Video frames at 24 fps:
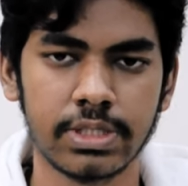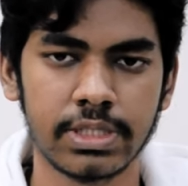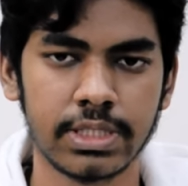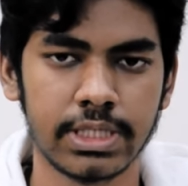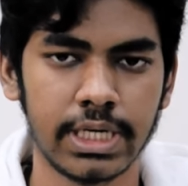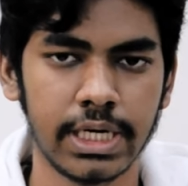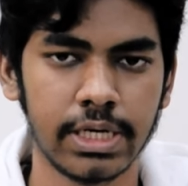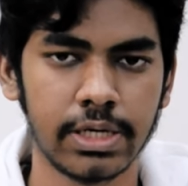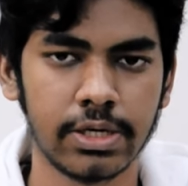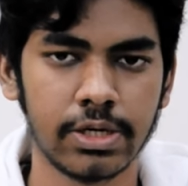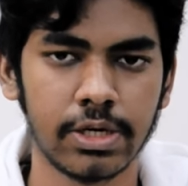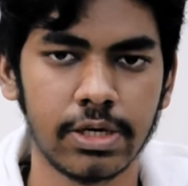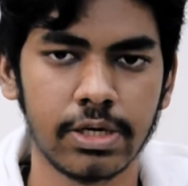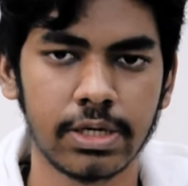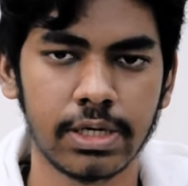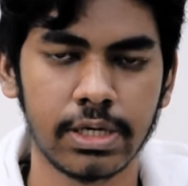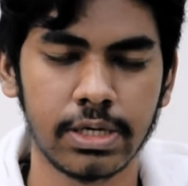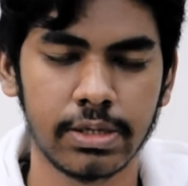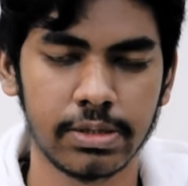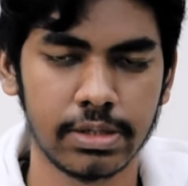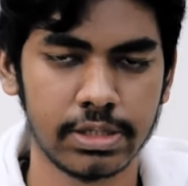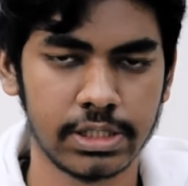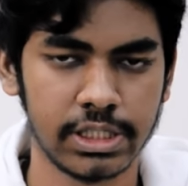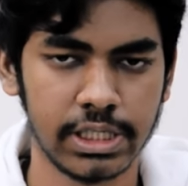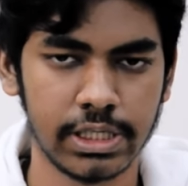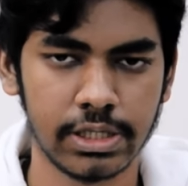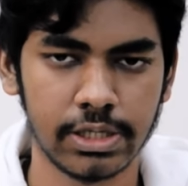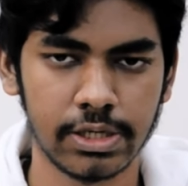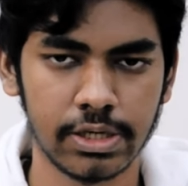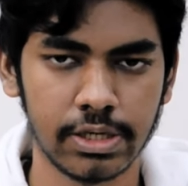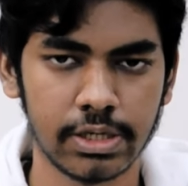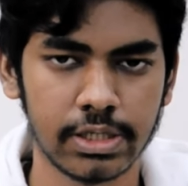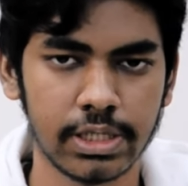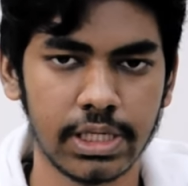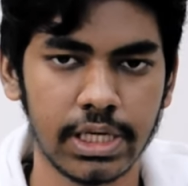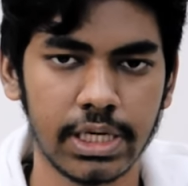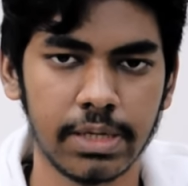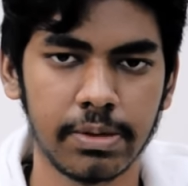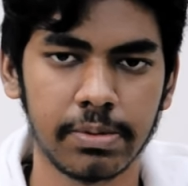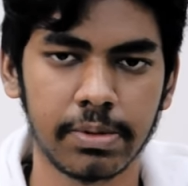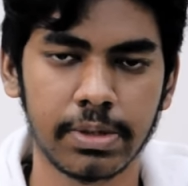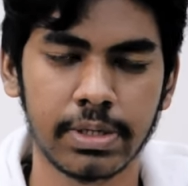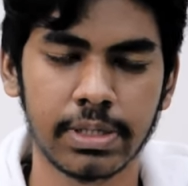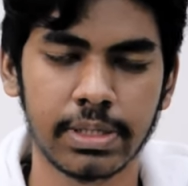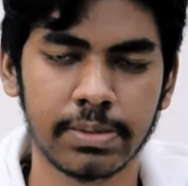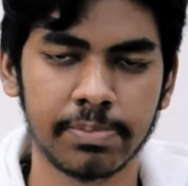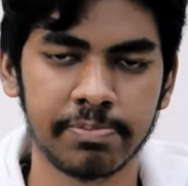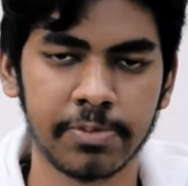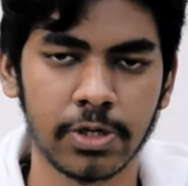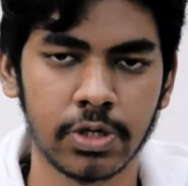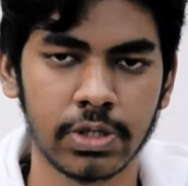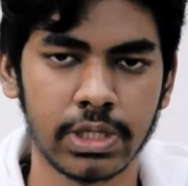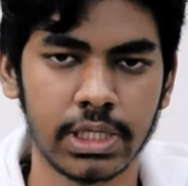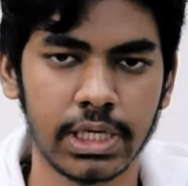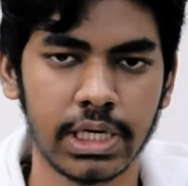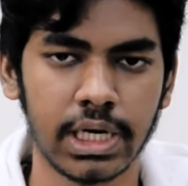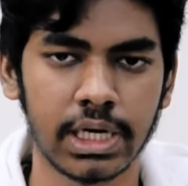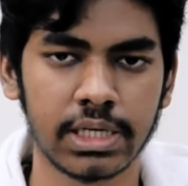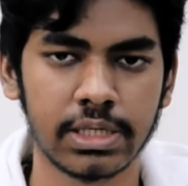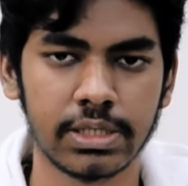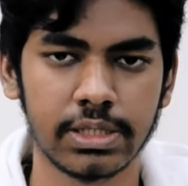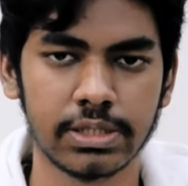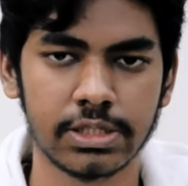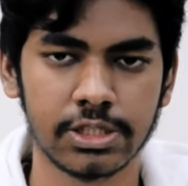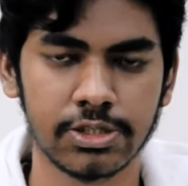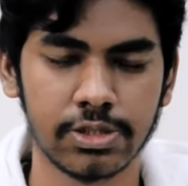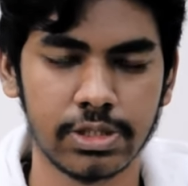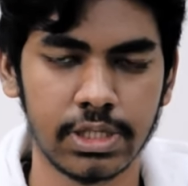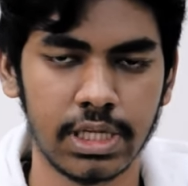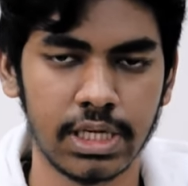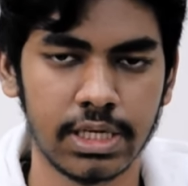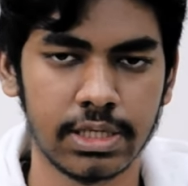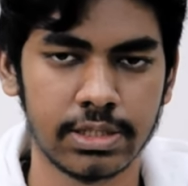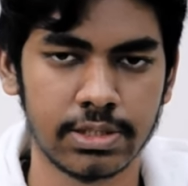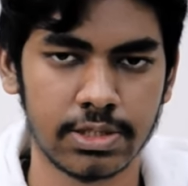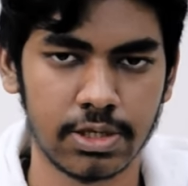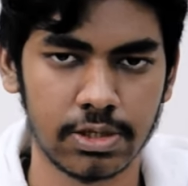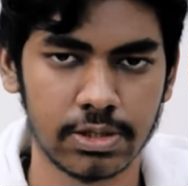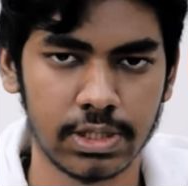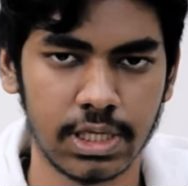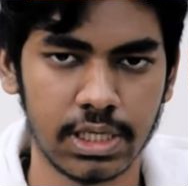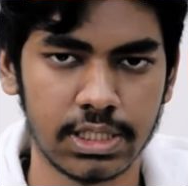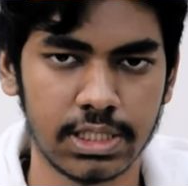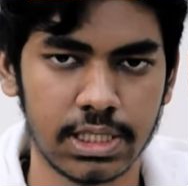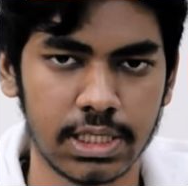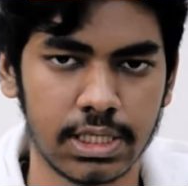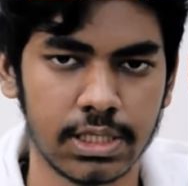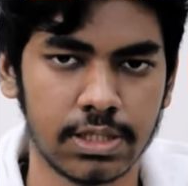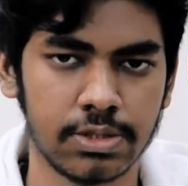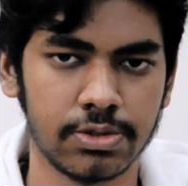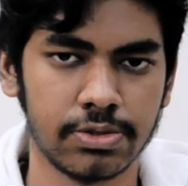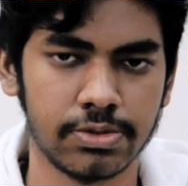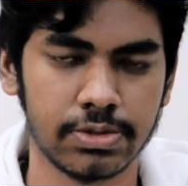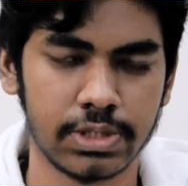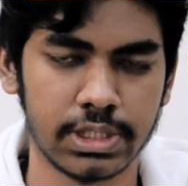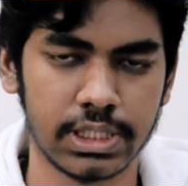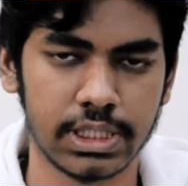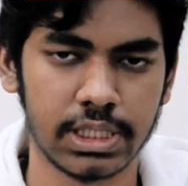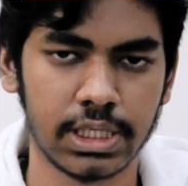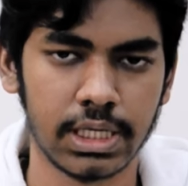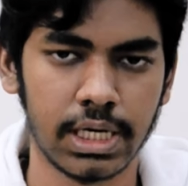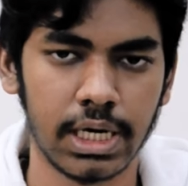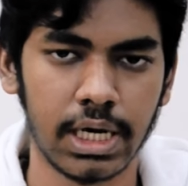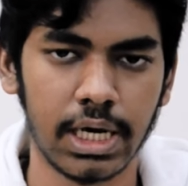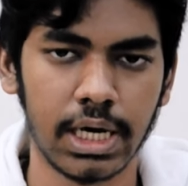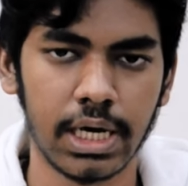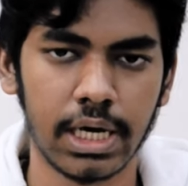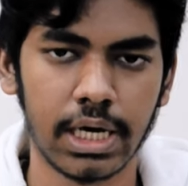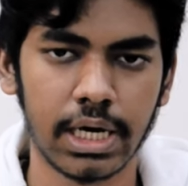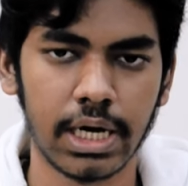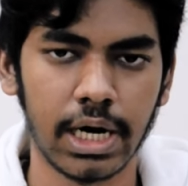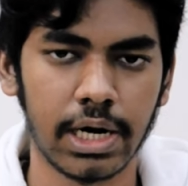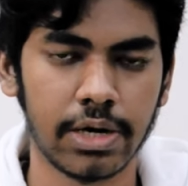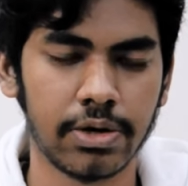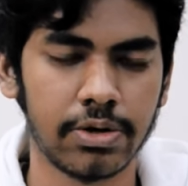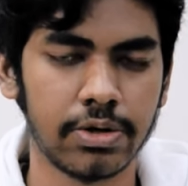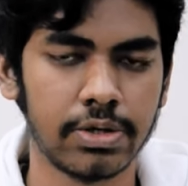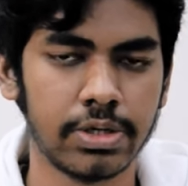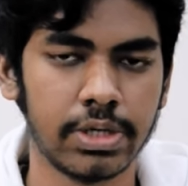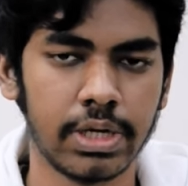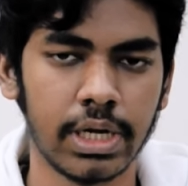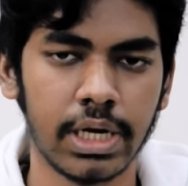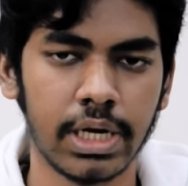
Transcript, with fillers: শিক্ষক শিক্ষকদের প্রতি এক শ্রদ্ধা শ্রদ্ধা জানানো উচিত কারণ